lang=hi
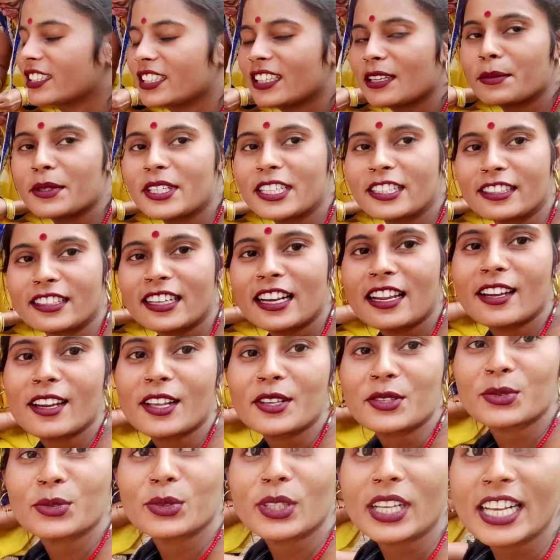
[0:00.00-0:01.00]
देखिए भी इतना
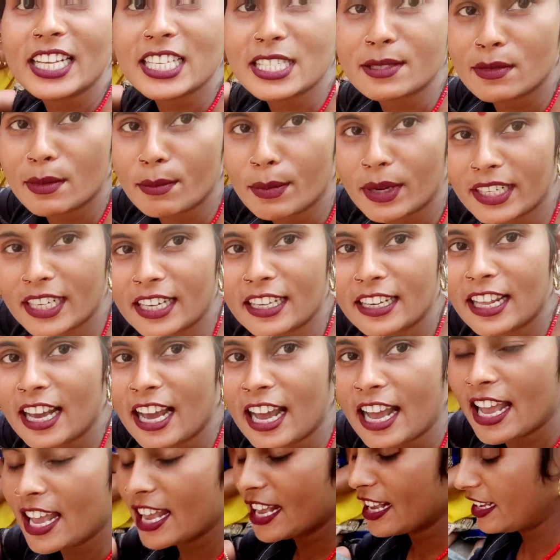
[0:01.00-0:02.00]
लहसुन है इसमें बनाना
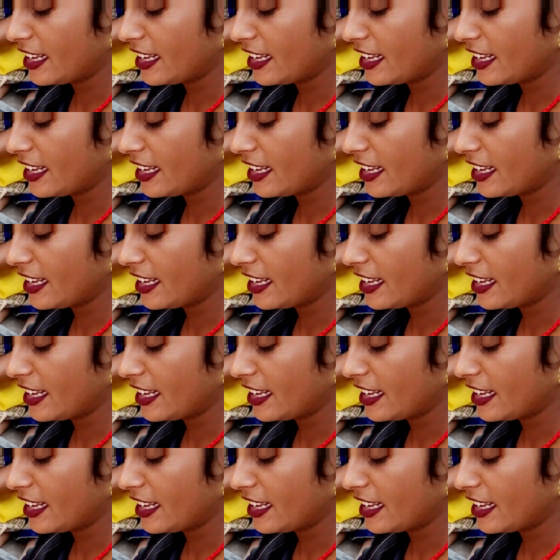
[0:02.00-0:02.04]
है